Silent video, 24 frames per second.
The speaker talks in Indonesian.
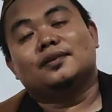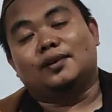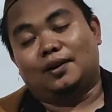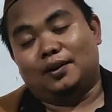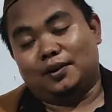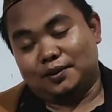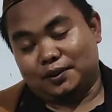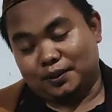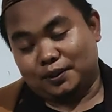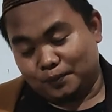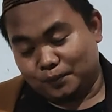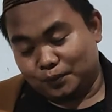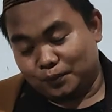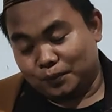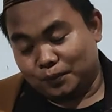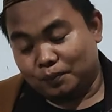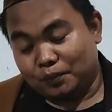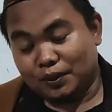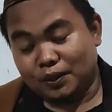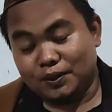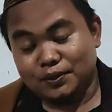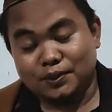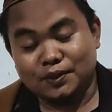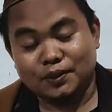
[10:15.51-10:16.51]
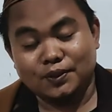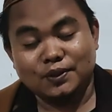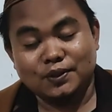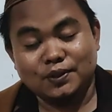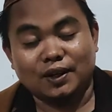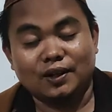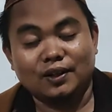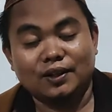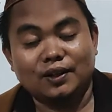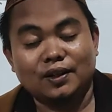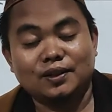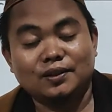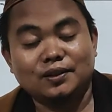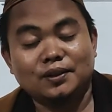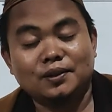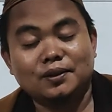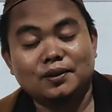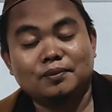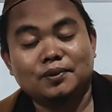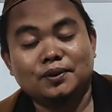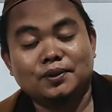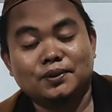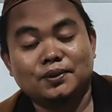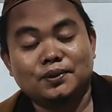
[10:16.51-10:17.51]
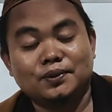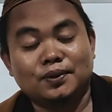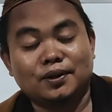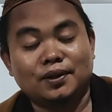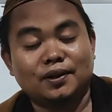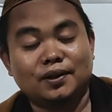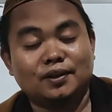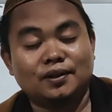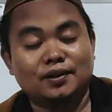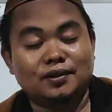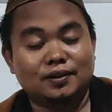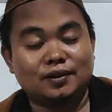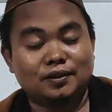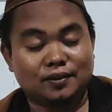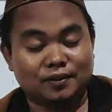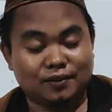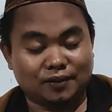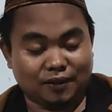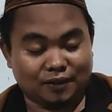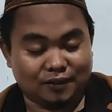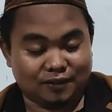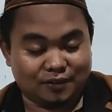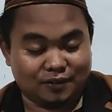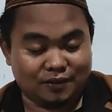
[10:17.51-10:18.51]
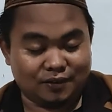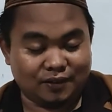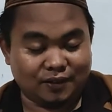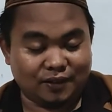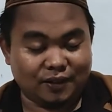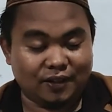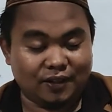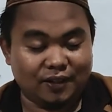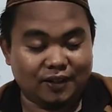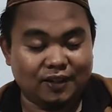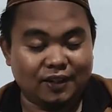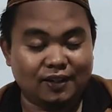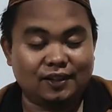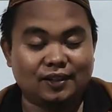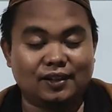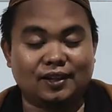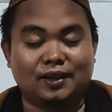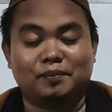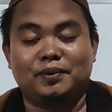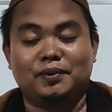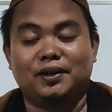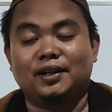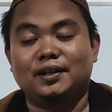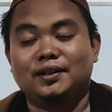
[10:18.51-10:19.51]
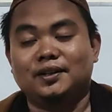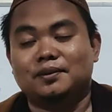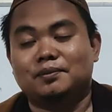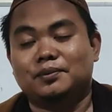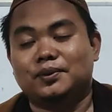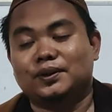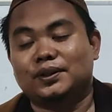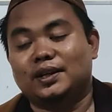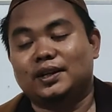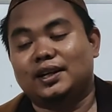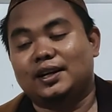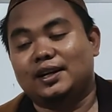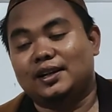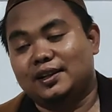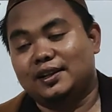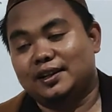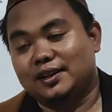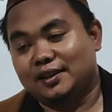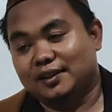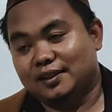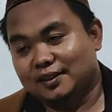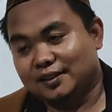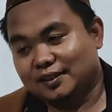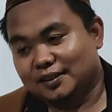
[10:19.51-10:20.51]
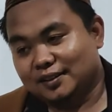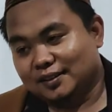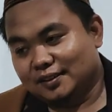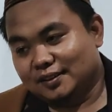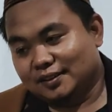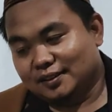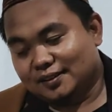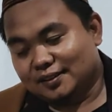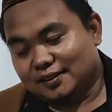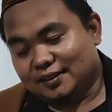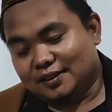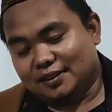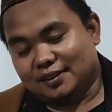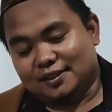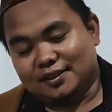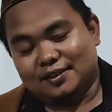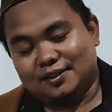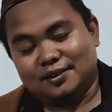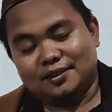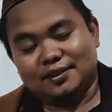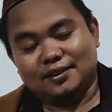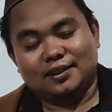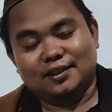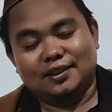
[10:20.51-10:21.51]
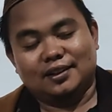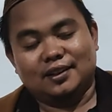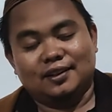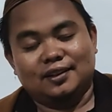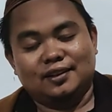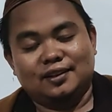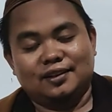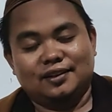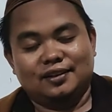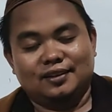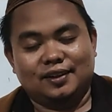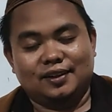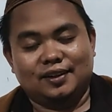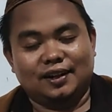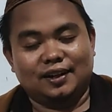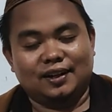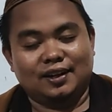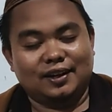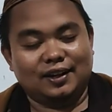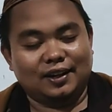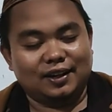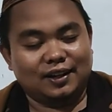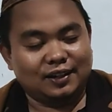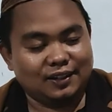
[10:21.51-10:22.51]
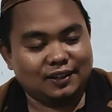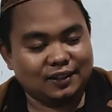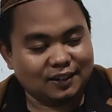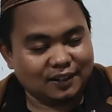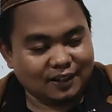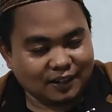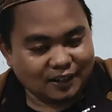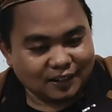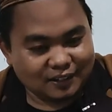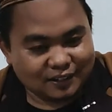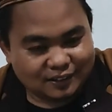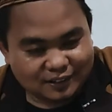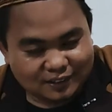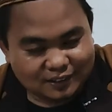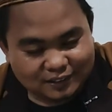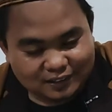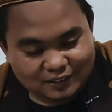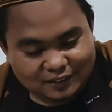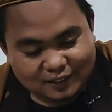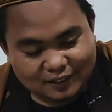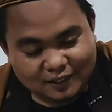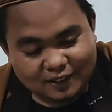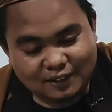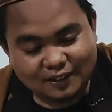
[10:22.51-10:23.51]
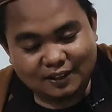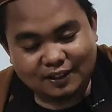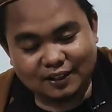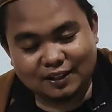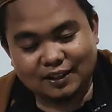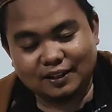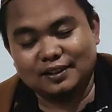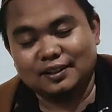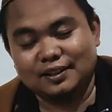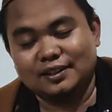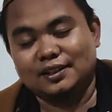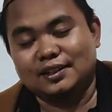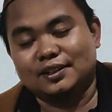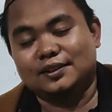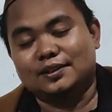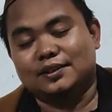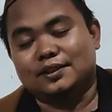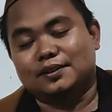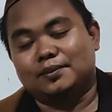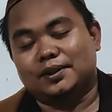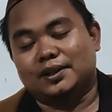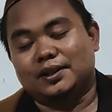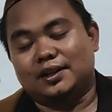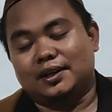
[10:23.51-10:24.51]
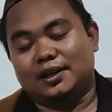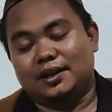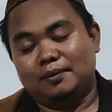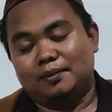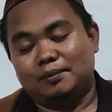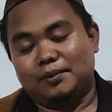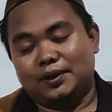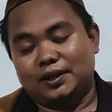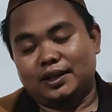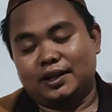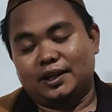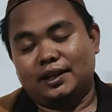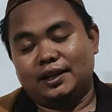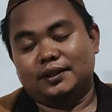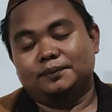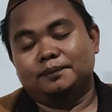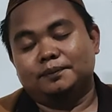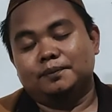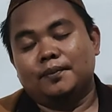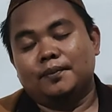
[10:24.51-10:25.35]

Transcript: ah jam 12 geus adan jelema sugan teeling, nah paling nyebut teeling, ya gara-gara dengar di gara-gara teu oh, padahal boleh